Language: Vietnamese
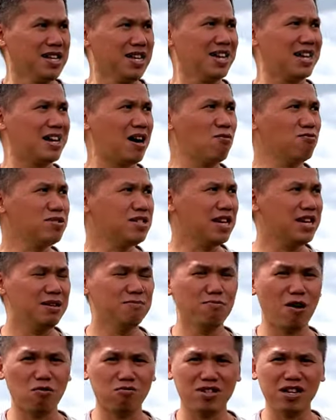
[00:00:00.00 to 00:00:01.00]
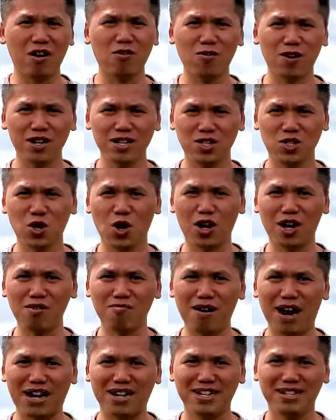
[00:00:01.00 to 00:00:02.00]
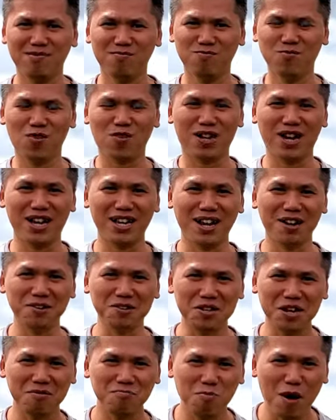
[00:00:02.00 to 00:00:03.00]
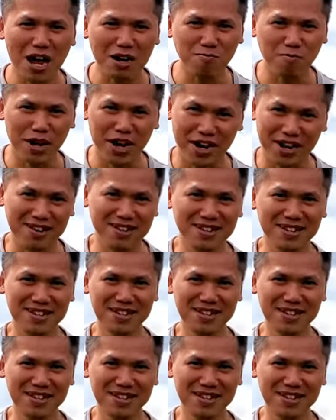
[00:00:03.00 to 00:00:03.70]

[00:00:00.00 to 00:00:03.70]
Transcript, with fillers: Thì không chỉ Mộc Châu ấy, cho các bạn một cái thời tiết mát mẻ